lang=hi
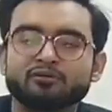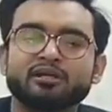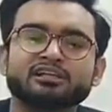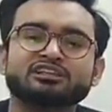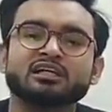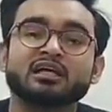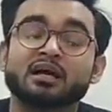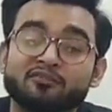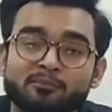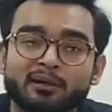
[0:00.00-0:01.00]
इंडोनेशियन
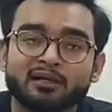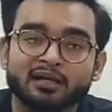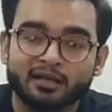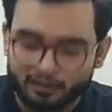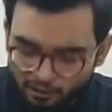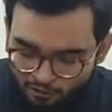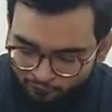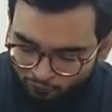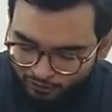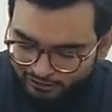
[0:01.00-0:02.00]
गवर्नमेंट है
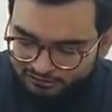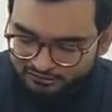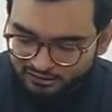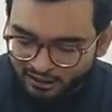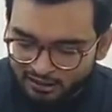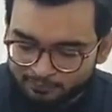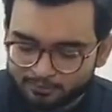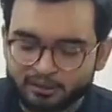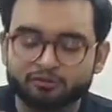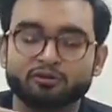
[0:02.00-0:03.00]
वो इस
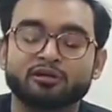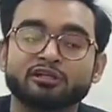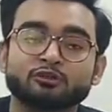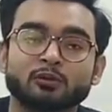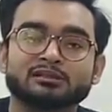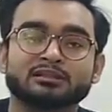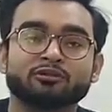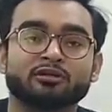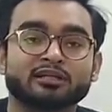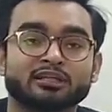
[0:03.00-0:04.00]
ट्राइब के जो रिचुअल्स हैं
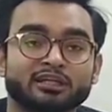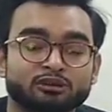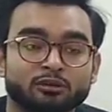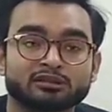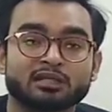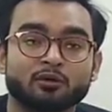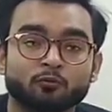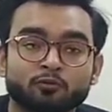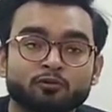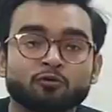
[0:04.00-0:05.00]
जो डेथ रिचुअल्स हैं
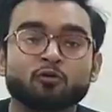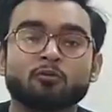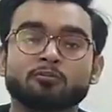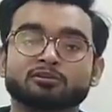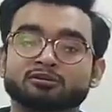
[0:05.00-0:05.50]
उनको